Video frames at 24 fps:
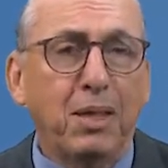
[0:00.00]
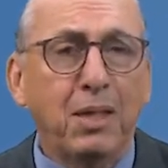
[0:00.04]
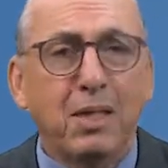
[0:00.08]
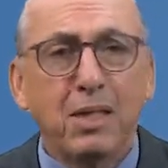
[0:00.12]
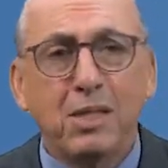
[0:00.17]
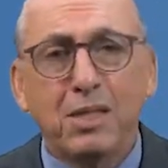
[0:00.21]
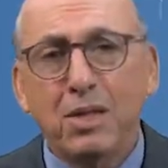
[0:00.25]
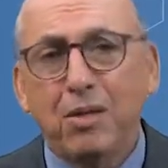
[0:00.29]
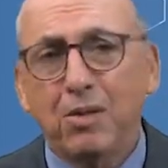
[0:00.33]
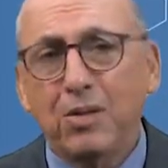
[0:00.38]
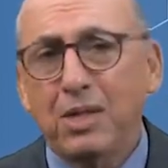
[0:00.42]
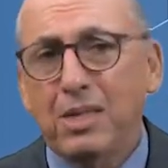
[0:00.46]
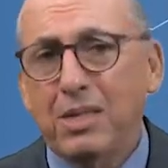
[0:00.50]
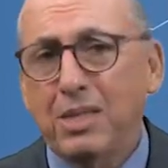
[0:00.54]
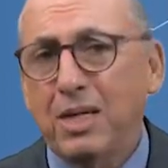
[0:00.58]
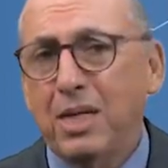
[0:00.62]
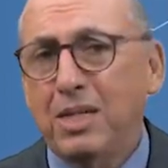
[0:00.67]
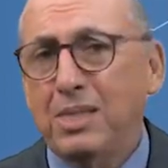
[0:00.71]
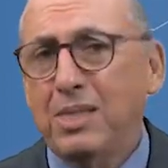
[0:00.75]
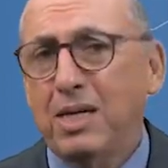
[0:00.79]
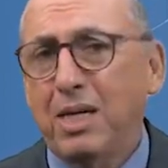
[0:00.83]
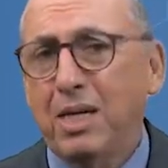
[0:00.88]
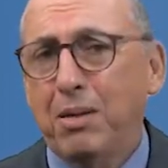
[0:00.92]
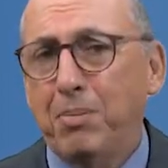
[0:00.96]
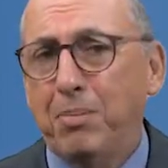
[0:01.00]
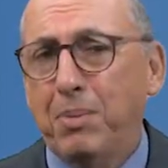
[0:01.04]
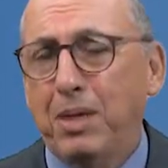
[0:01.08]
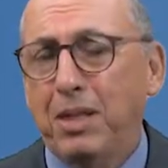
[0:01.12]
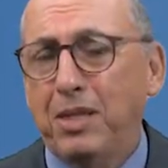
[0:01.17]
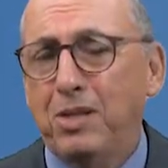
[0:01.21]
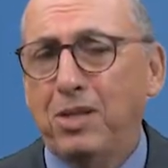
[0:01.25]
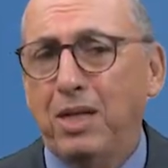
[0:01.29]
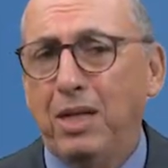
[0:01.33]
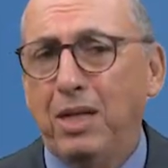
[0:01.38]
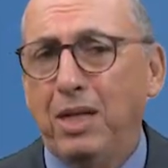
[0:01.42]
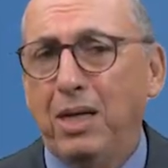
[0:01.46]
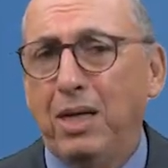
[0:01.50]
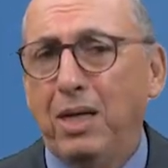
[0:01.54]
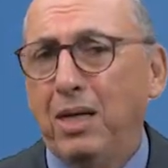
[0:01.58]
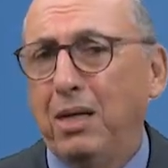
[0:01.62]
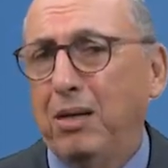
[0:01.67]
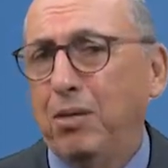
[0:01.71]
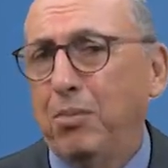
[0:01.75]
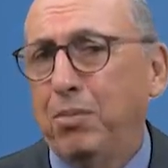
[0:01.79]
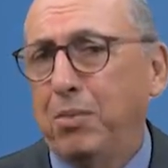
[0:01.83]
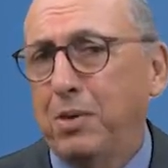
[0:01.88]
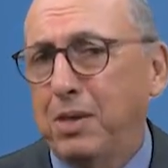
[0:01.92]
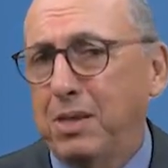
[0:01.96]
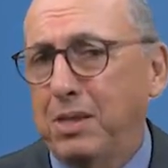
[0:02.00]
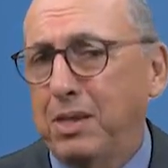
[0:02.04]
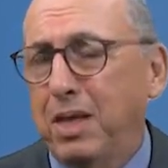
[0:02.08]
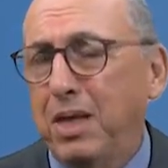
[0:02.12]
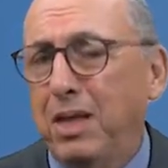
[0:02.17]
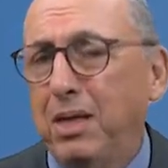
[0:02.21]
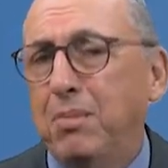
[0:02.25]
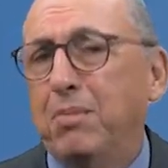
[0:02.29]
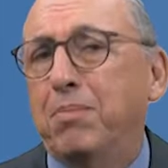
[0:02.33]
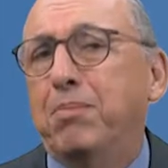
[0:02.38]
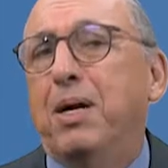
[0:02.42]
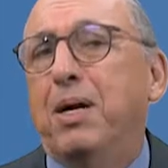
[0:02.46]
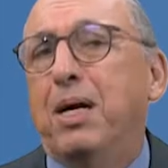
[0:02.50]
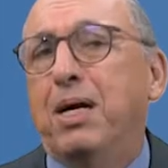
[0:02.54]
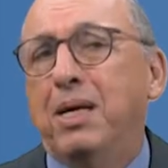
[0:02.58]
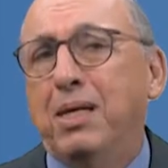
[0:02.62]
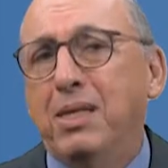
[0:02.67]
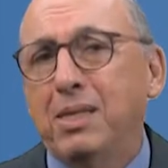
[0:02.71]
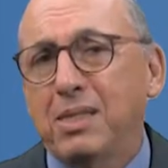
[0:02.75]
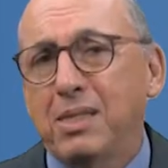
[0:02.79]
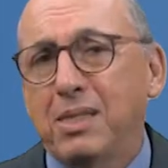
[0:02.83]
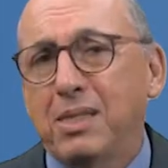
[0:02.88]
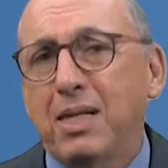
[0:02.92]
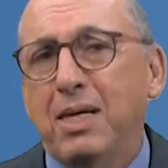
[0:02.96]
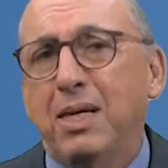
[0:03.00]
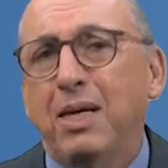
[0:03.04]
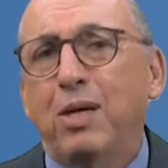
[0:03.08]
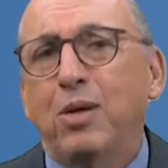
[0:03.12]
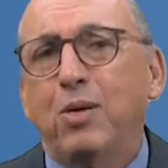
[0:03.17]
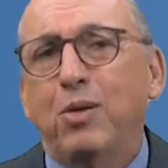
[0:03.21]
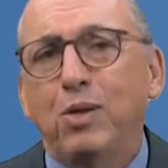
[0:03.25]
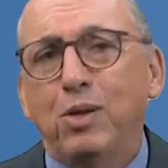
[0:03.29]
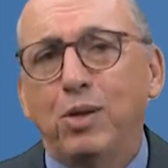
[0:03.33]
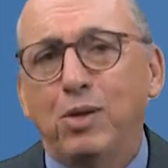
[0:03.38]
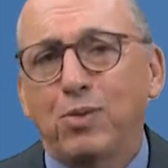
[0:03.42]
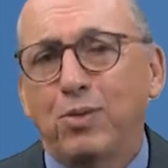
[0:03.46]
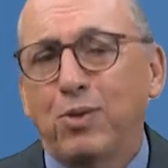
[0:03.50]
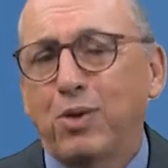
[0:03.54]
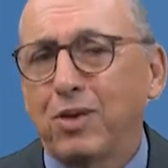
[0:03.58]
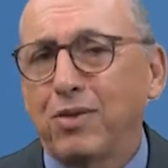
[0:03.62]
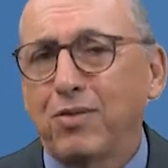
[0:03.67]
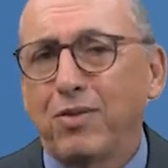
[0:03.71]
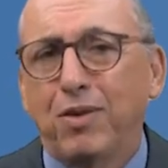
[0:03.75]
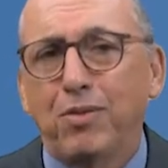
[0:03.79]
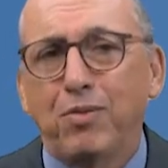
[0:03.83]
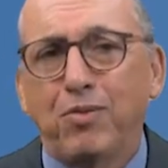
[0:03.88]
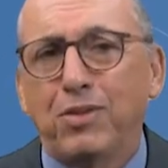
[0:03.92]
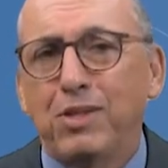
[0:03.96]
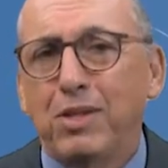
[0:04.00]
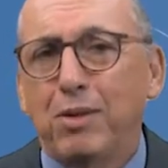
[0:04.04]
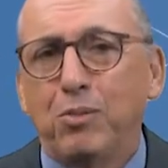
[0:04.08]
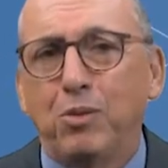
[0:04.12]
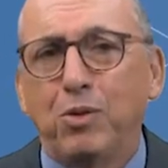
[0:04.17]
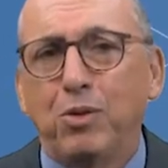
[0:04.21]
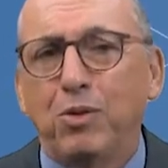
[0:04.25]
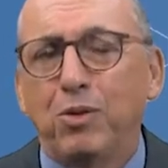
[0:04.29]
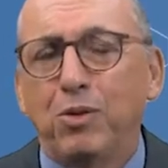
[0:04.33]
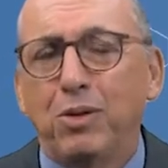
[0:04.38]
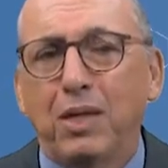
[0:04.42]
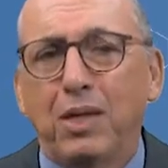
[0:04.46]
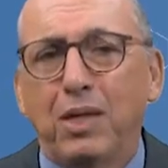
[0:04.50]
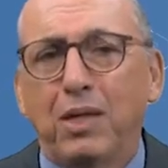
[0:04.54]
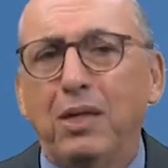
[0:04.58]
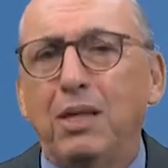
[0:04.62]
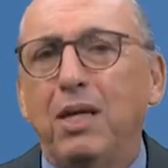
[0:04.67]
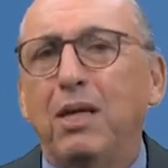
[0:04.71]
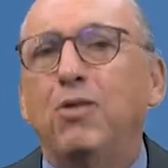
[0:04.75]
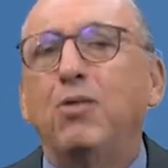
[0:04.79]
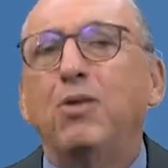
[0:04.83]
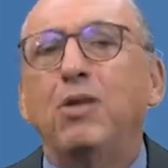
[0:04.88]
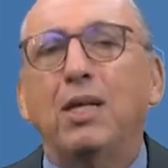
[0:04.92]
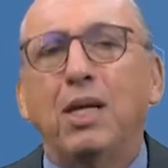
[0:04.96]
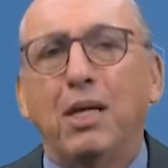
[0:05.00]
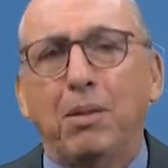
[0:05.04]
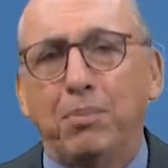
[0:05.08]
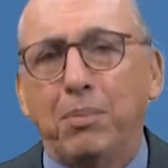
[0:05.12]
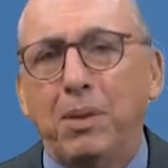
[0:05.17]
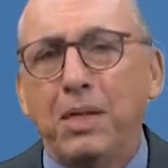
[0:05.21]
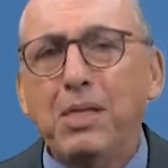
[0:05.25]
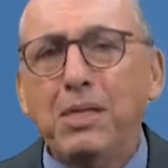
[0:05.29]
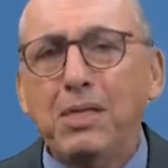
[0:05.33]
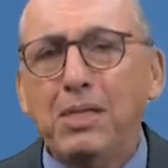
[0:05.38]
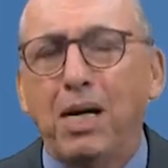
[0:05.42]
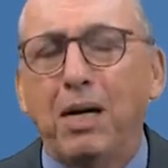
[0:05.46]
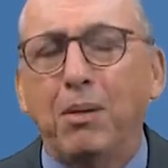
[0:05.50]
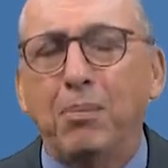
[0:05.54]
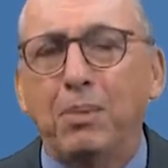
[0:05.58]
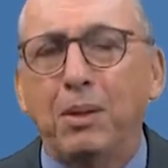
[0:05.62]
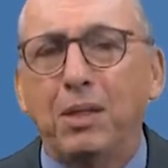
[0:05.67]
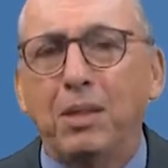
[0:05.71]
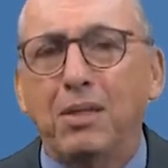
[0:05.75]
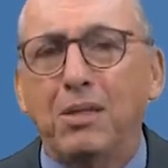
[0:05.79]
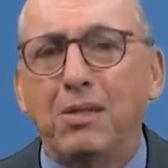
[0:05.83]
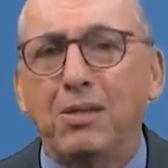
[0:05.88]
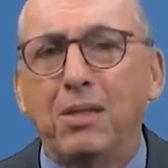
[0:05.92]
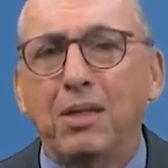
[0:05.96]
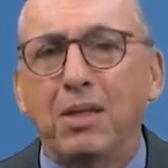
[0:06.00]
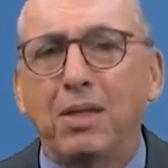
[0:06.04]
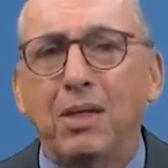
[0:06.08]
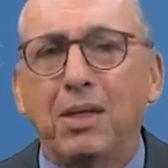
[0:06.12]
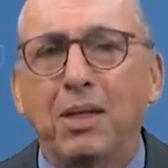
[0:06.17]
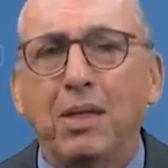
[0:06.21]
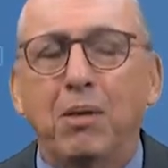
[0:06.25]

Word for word: Se eu quiser sair pela janela, eu posso sair, mas o esforço vai ser muito grande e aí eu vou ter que pensar para isso, né?